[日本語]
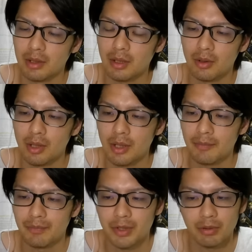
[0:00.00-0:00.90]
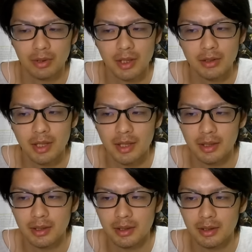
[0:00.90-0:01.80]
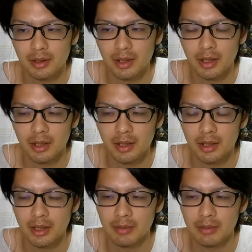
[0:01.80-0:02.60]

だから俺、4体ぐらい、えー、